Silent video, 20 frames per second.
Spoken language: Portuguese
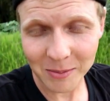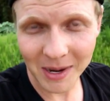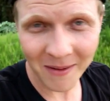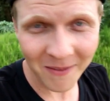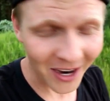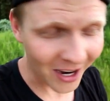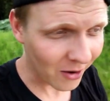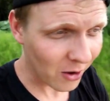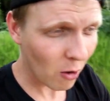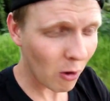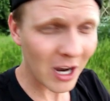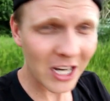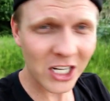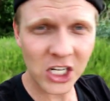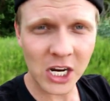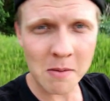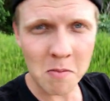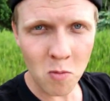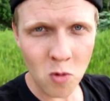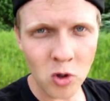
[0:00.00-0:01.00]
Mas, mano, eu
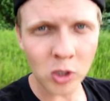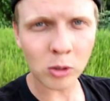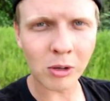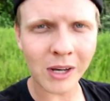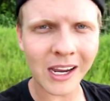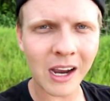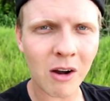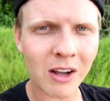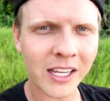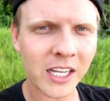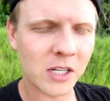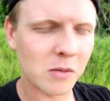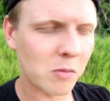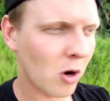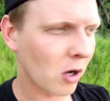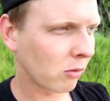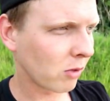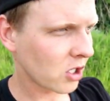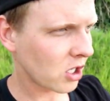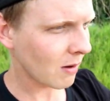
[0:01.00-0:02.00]
achei muito legal andar de
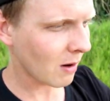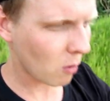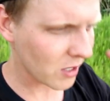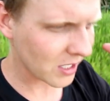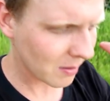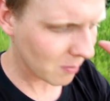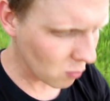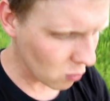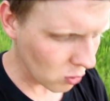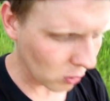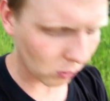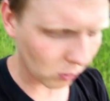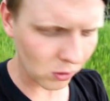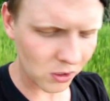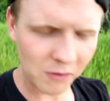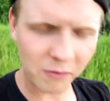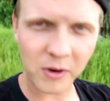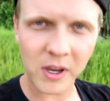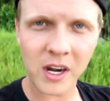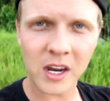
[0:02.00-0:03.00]
moto. Eu achei uma coisa muito
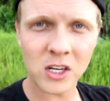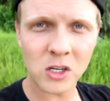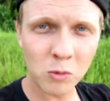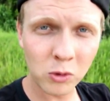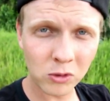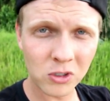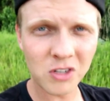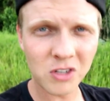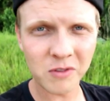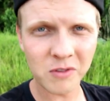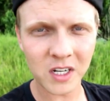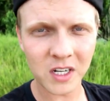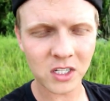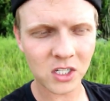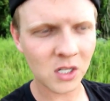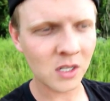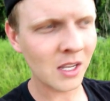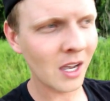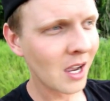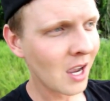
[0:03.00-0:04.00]
diferente, muito
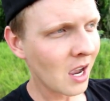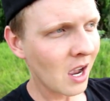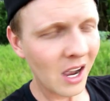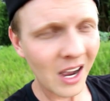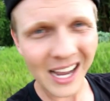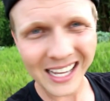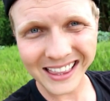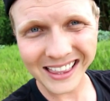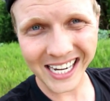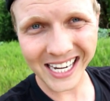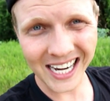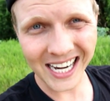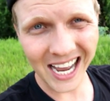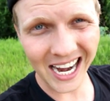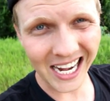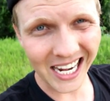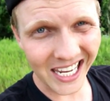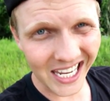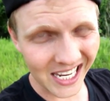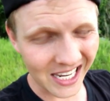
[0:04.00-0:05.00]
divertida.
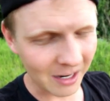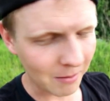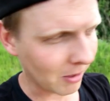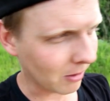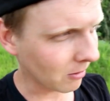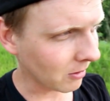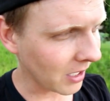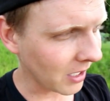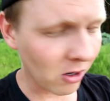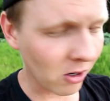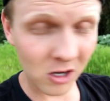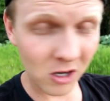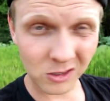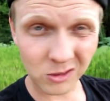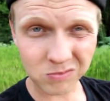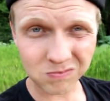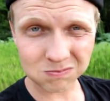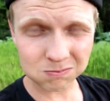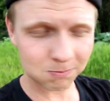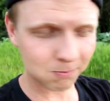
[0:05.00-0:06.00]
Adrenalina, mano, um
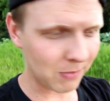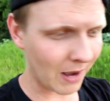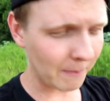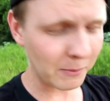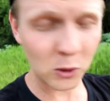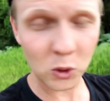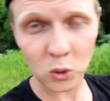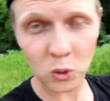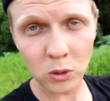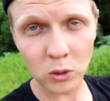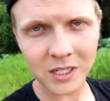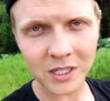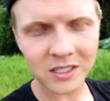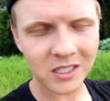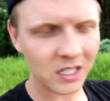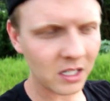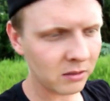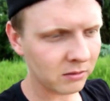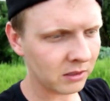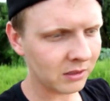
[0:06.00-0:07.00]
negócio absurdo,
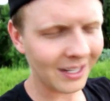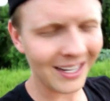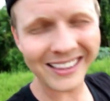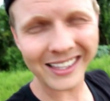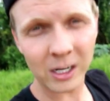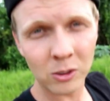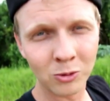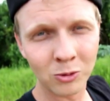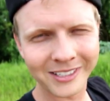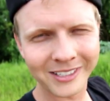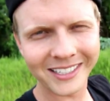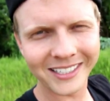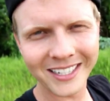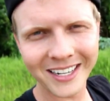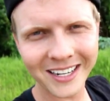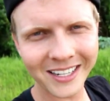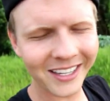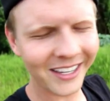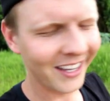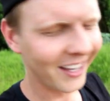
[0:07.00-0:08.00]
assim, entra no
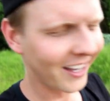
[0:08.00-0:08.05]
sangue.